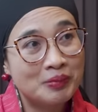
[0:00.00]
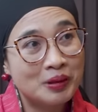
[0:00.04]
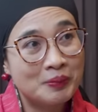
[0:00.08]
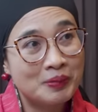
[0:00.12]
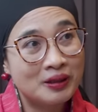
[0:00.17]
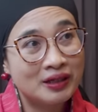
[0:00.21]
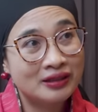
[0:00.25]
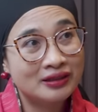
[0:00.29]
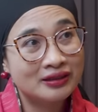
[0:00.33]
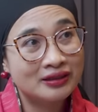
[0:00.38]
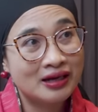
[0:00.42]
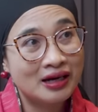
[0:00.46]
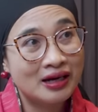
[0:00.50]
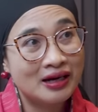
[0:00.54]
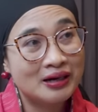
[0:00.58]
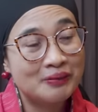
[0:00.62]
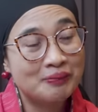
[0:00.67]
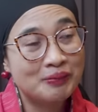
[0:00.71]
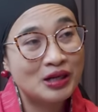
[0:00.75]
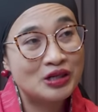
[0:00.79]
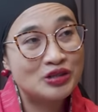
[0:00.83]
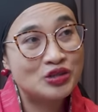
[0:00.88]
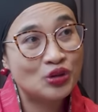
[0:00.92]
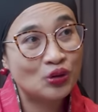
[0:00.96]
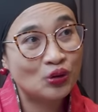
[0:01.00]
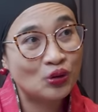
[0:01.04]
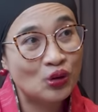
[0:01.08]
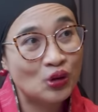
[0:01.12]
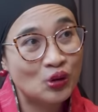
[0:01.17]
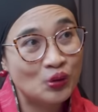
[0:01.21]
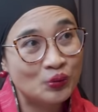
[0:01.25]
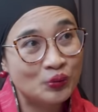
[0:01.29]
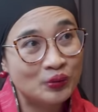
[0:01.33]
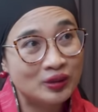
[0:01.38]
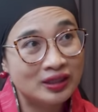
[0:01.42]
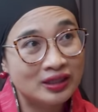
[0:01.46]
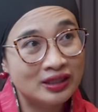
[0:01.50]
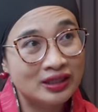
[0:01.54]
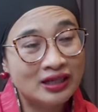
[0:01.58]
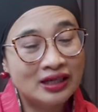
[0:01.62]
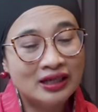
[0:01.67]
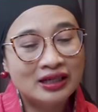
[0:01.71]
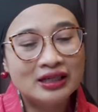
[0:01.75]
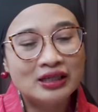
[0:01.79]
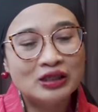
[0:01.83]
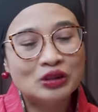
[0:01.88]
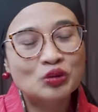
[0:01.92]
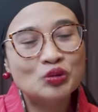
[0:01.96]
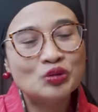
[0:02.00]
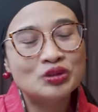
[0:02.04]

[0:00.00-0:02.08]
pemerintahan Pak Jokowi okay.